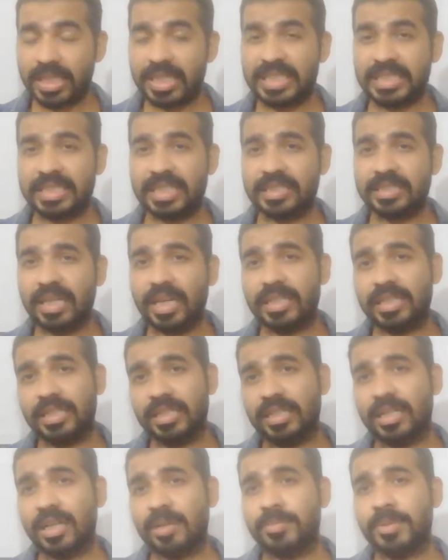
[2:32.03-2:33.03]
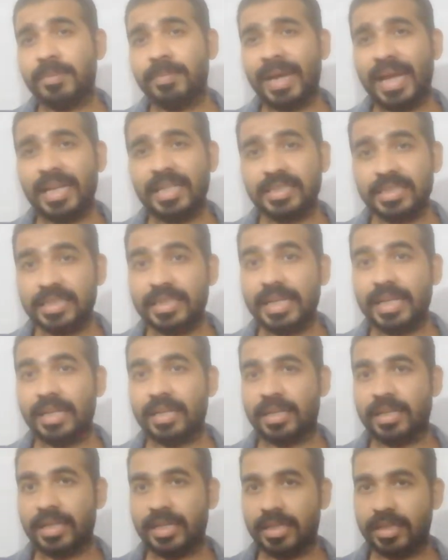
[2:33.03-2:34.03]
इसके साथ ही अगर आपने पहले से देख
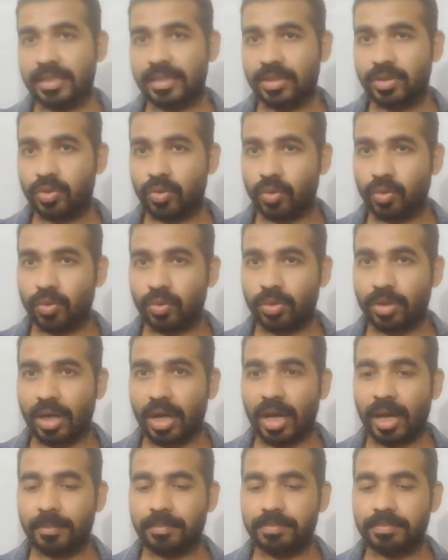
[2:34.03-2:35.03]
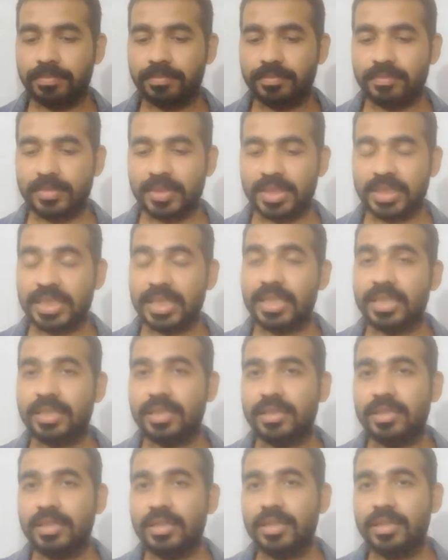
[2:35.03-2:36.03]
रखी है तो आप इसे
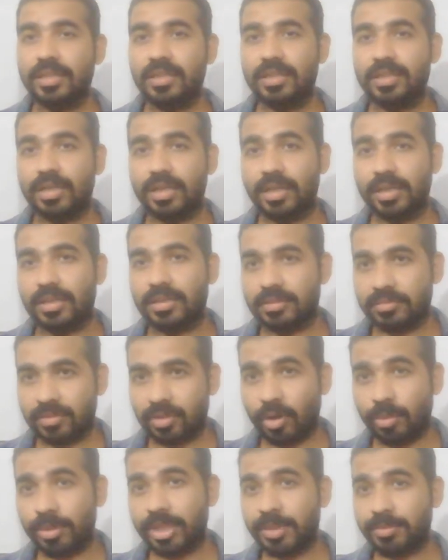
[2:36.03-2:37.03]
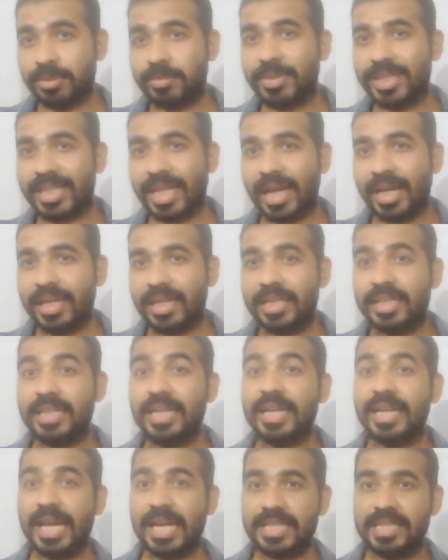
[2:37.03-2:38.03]
कमेंट में बताएं कि ये
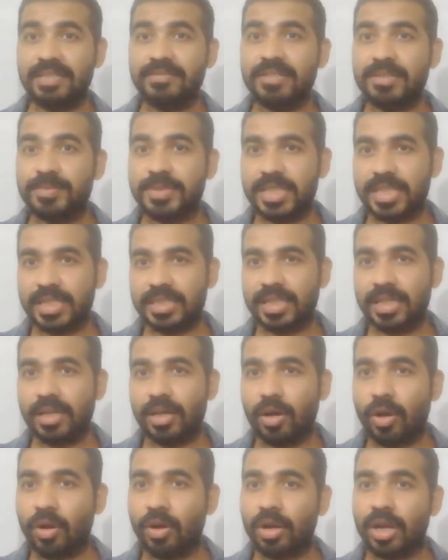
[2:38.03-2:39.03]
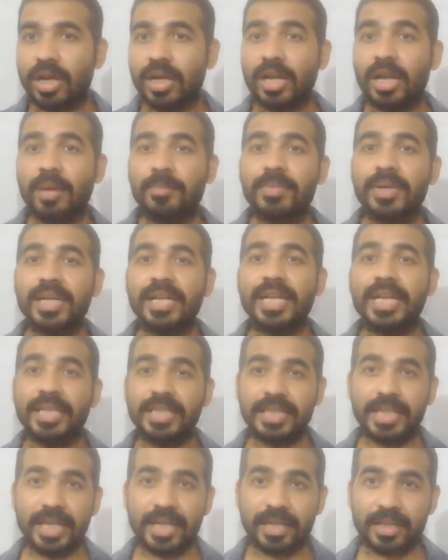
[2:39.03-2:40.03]
कैसी वेब सीरीज़ है और अगर आपने
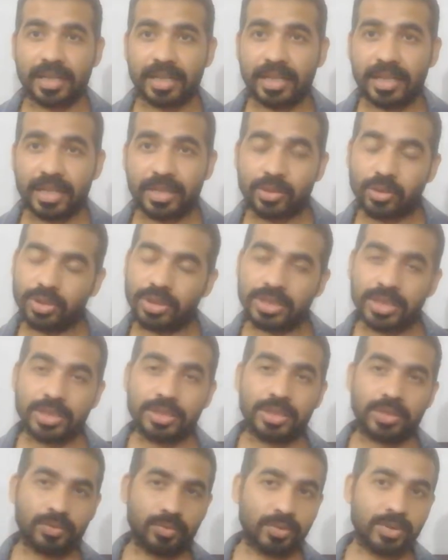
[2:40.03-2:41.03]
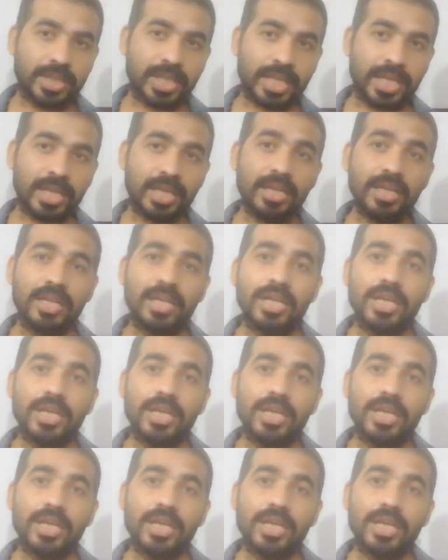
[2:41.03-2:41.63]
नहीं देख रखी है तो इसे ज़रूर देखें